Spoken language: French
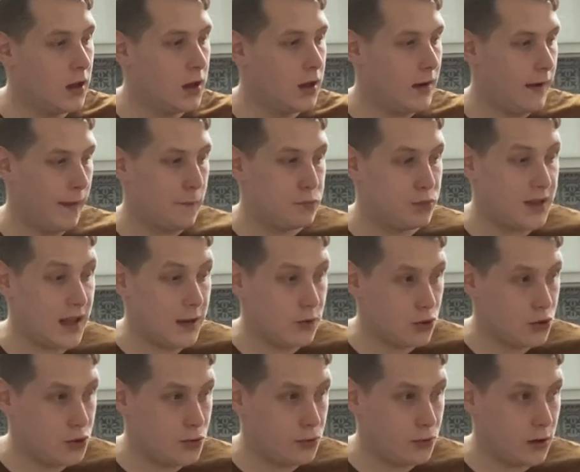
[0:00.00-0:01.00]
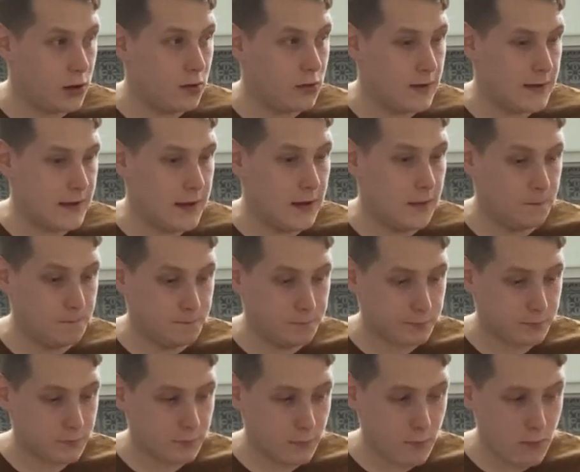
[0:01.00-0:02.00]
Les bouteilles de jus de fruits aussi,
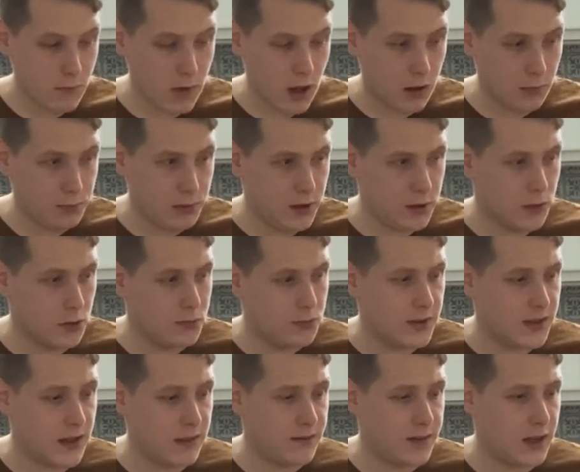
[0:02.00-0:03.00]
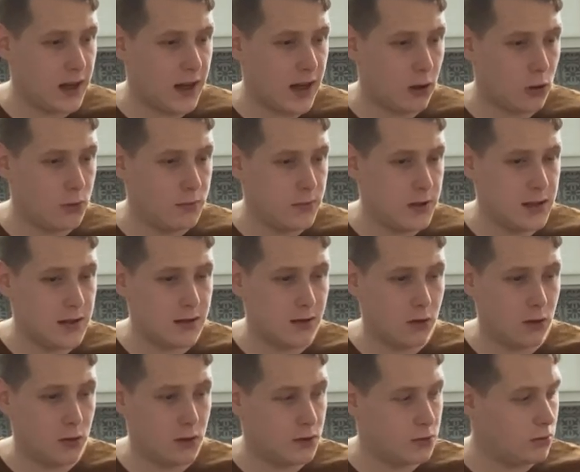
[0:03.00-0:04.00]
puisque vous aviez la remise
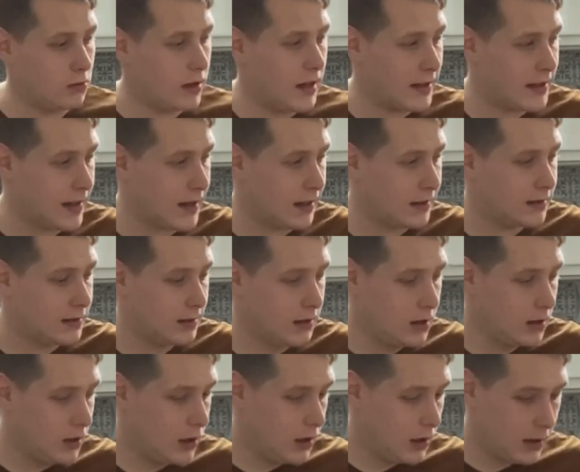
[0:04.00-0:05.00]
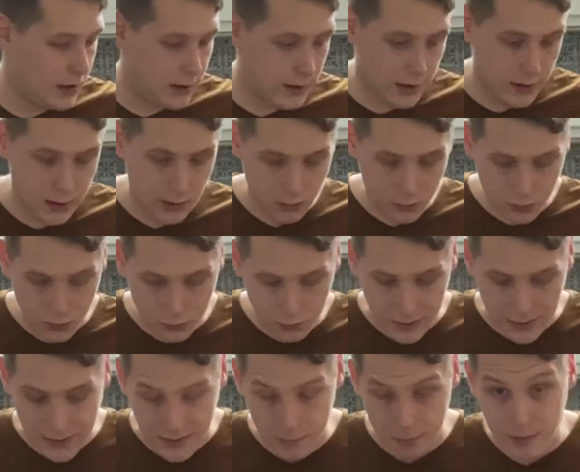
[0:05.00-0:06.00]
sur la carte. Et
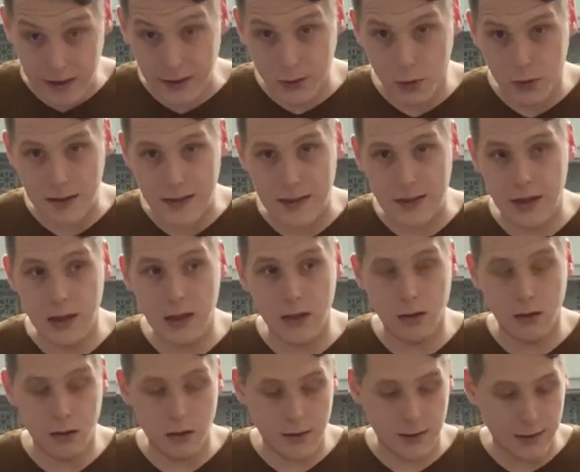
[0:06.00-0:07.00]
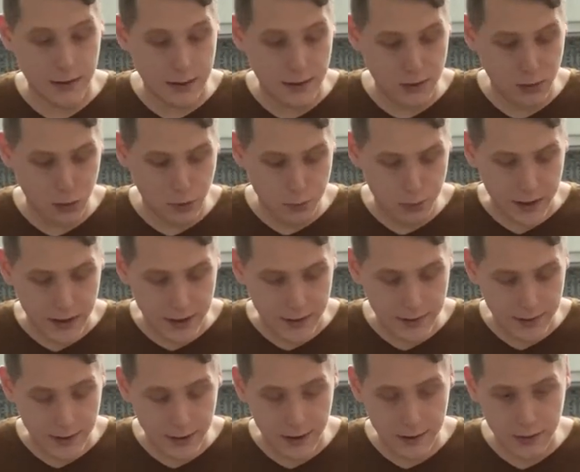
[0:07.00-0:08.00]
ensuite, les pâtes aussi, c'était super
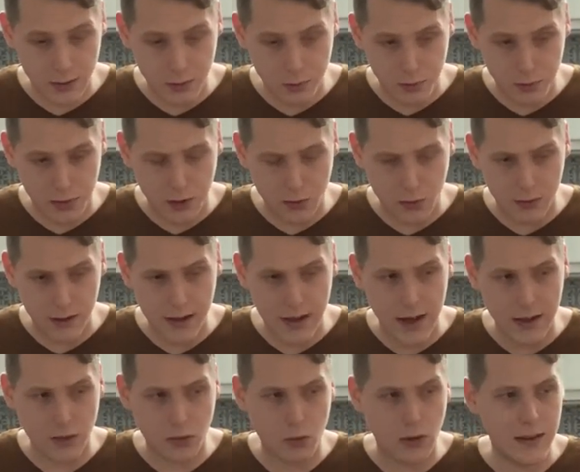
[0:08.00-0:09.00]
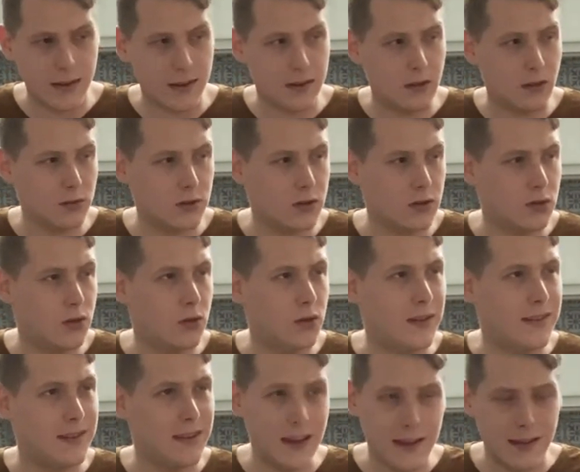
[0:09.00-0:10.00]
intéressant puisqu'on est à
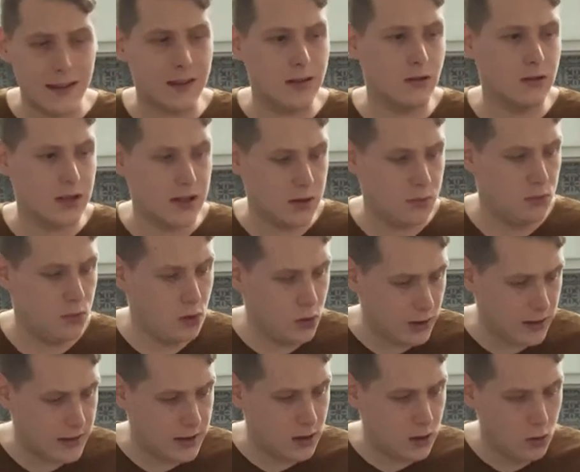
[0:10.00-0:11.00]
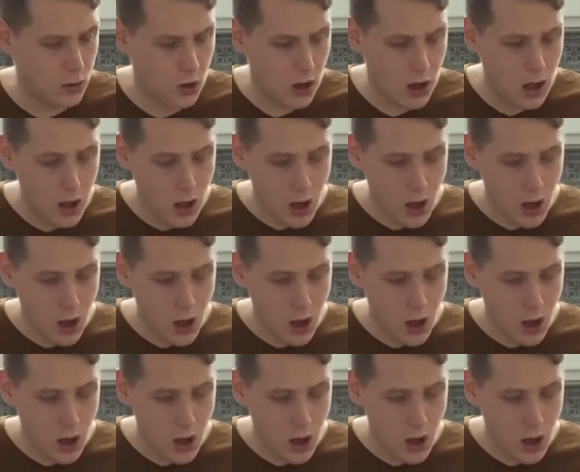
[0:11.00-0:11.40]
76 centimes le kilo.